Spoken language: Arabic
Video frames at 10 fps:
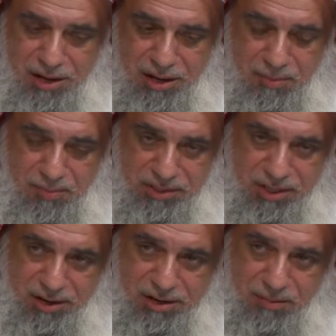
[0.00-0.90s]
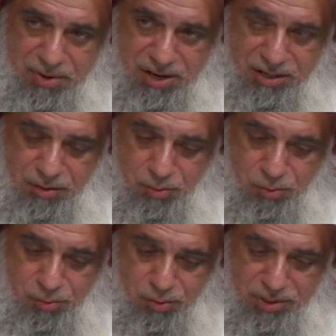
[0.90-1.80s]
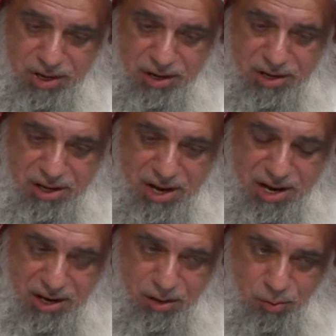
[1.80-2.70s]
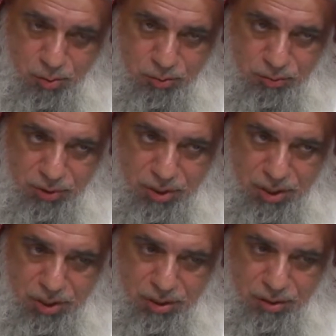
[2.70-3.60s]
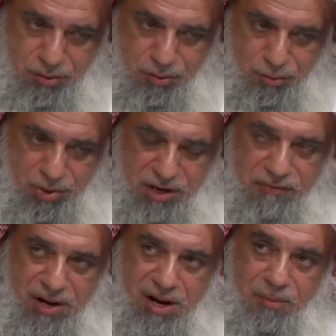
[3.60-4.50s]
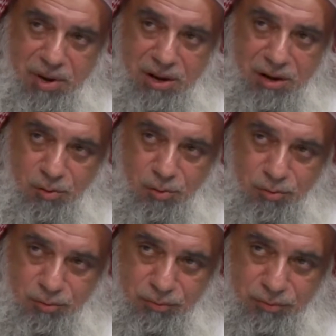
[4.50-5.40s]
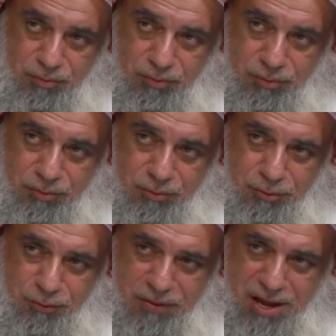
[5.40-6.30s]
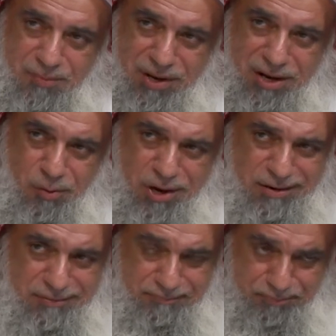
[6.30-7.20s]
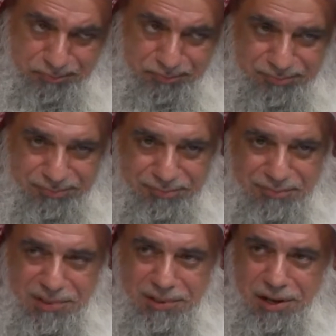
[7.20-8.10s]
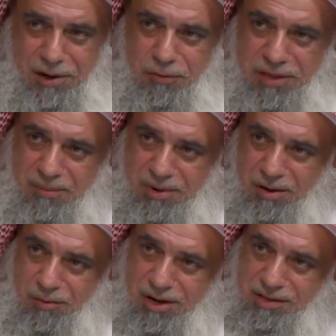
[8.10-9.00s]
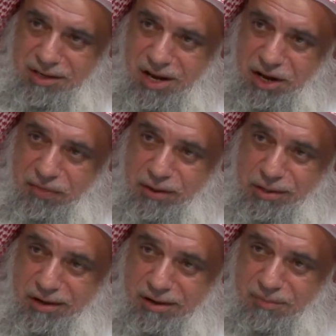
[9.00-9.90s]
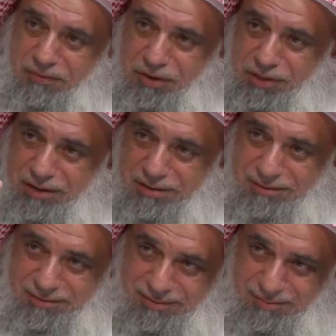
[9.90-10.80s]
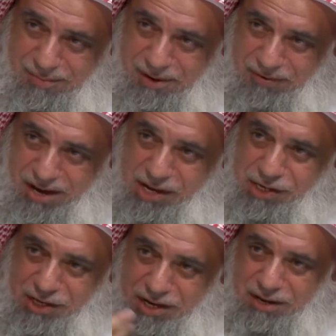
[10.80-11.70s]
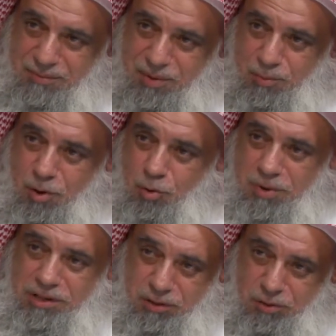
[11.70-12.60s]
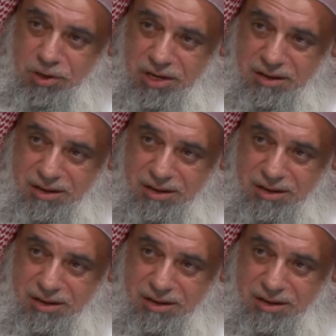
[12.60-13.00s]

لما ترك بلده وترك أهله ودفع ماله وذهب إلى وين تراه ذهب إلى واد غير ذي زرع ما في شيء ما في أي شيء من مقومات الدنيا